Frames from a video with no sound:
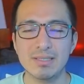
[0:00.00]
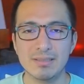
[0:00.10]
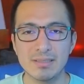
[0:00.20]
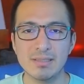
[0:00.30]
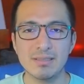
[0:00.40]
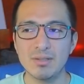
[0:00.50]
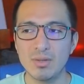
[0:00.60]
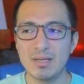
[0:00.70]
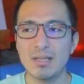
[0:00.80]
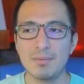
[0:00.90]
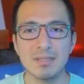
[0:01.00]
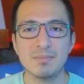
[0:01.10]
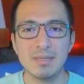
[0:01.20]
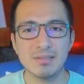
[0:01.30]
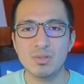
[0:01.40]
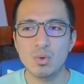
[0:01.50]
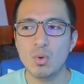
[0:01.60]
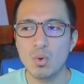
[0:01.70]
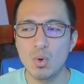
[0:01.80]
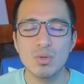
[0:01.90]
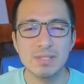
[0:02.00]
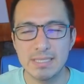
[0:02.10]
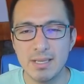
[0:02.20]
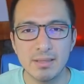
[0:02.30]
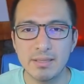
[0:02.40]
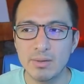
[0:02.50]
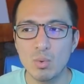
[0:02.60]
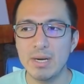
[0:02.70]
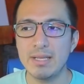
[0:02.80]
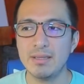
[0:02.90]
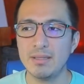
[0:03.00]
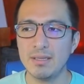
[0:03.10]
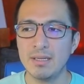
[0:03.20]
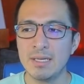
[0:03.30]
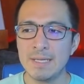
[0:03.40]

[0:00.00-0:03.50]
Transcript: Te estás haciendo cada vez más consciente, coherente.